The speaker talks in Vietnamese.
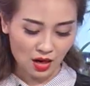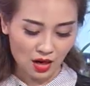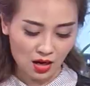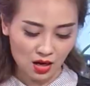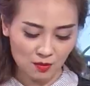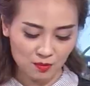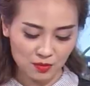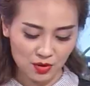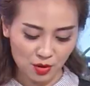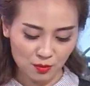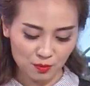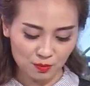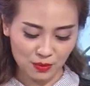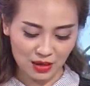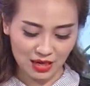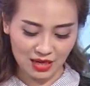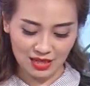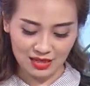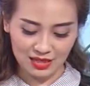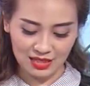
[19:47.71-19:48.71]
Hợp đồng
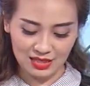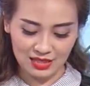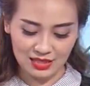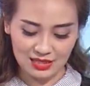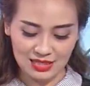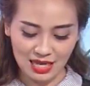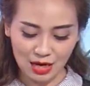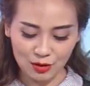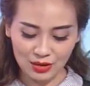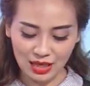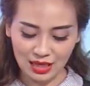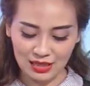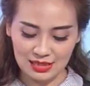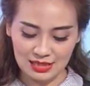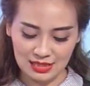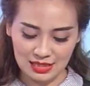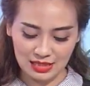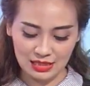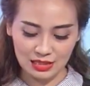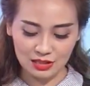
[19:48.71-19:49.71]
Palladi giao tháng
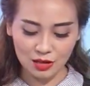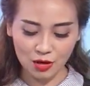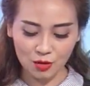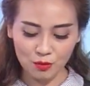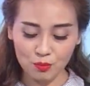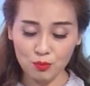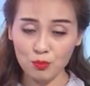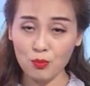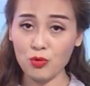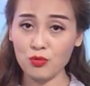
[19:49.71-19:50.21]
9 cộng